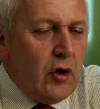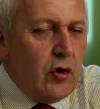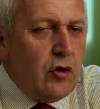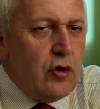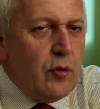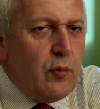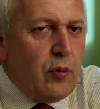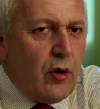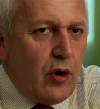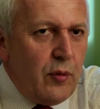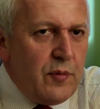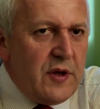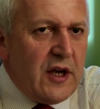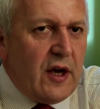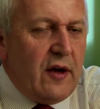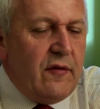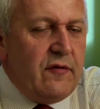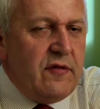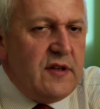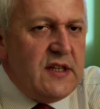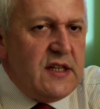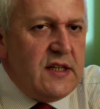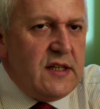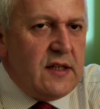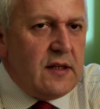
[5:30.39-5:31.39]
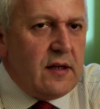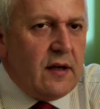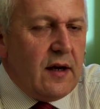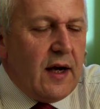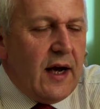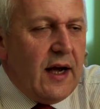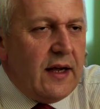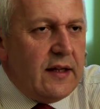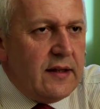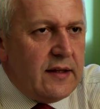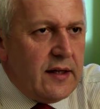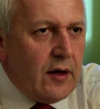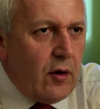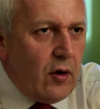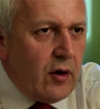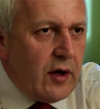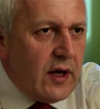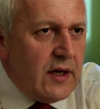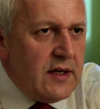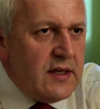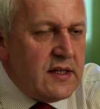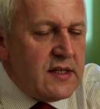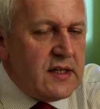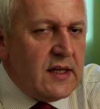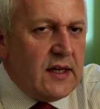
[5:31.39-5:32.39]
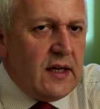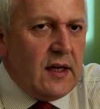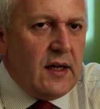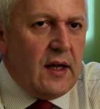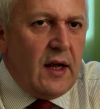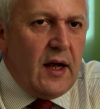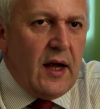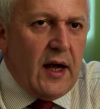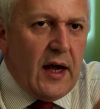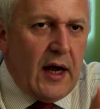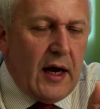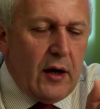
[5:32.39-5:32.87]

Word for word: Une première visite a été organisée